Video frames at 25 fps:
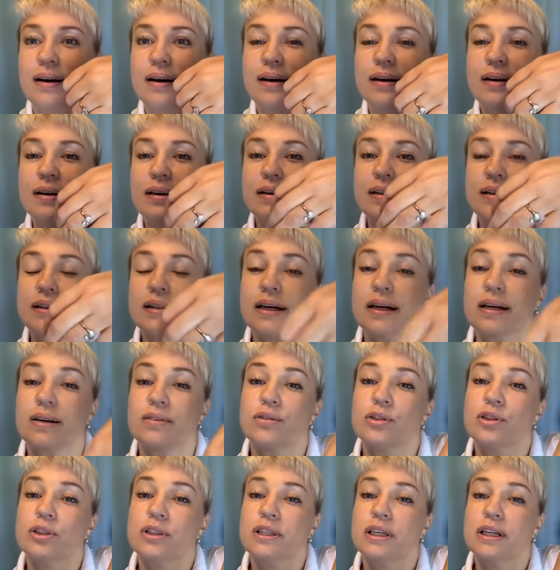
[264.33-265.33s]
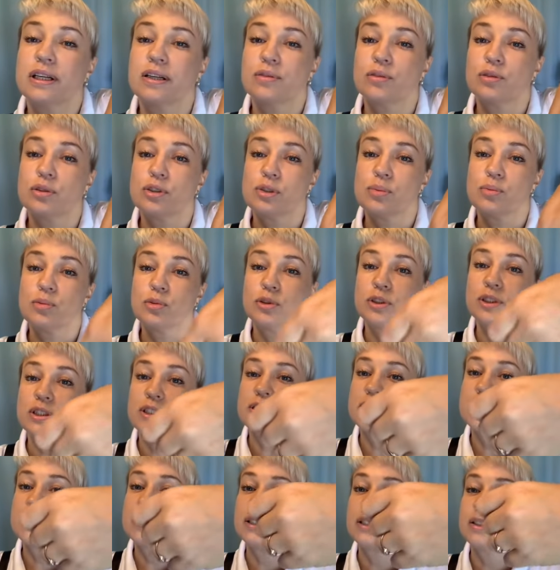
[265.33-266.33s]
Итак, вот так вот смотрится
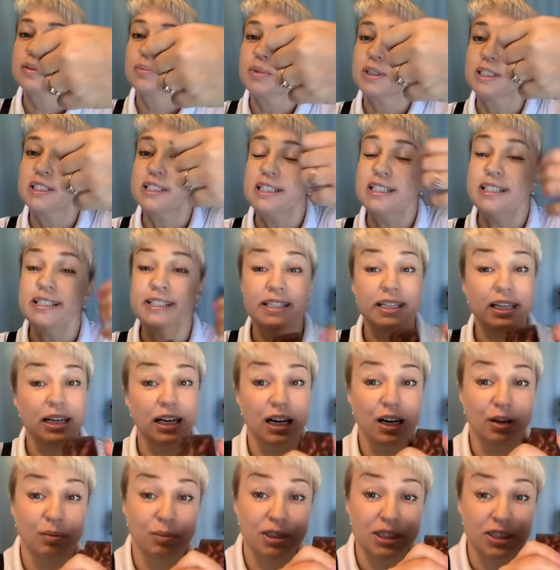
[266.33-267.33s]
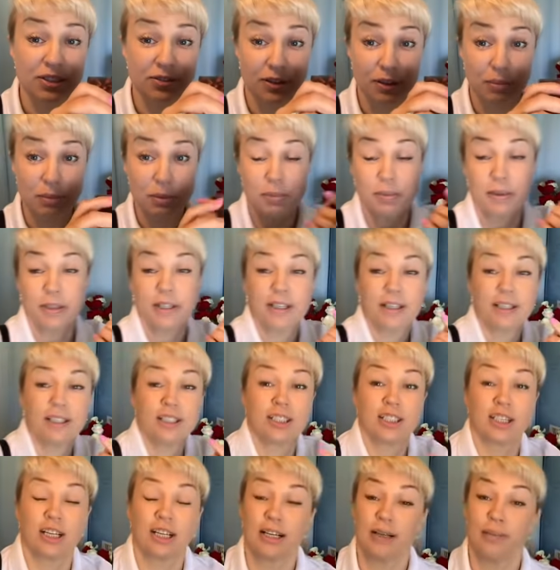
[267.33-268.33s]
этот браслетик, а мы с вами
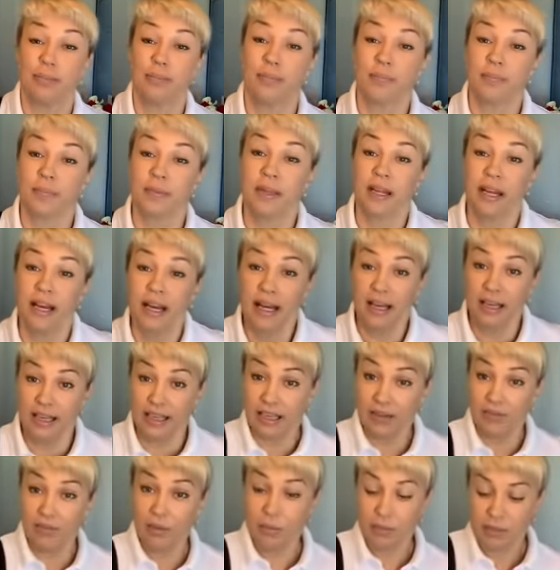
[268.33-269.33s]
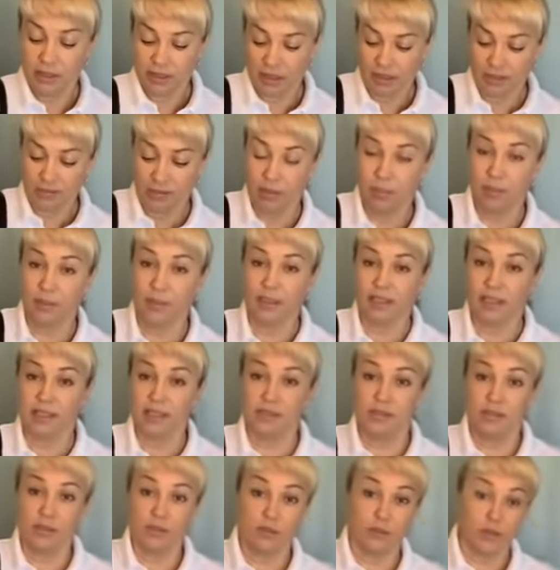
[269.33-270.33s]
продолжаем. Я вам недавно показывала вот